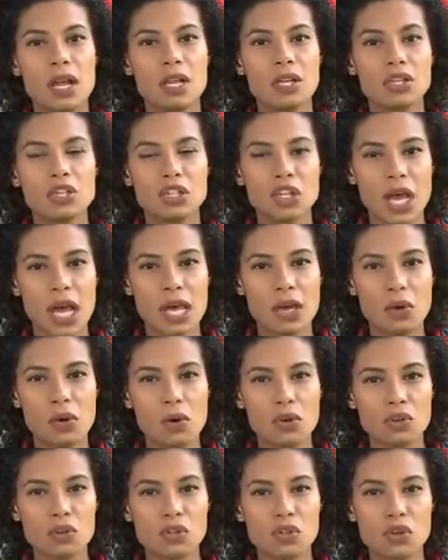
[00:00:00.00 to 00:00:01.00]
já em
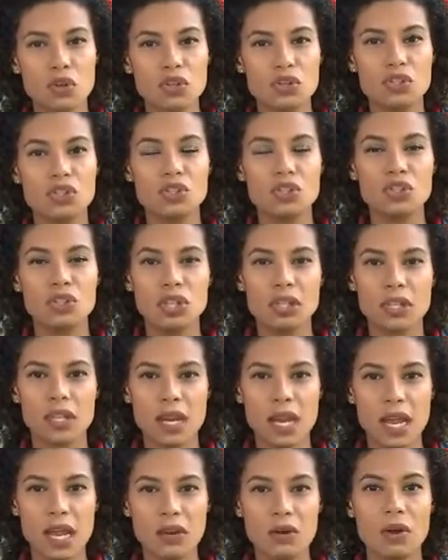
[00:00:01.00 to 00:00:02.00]
condições de
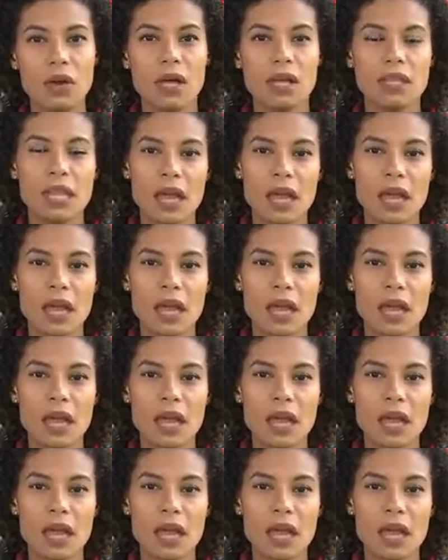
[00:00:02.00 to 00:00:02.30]
treino,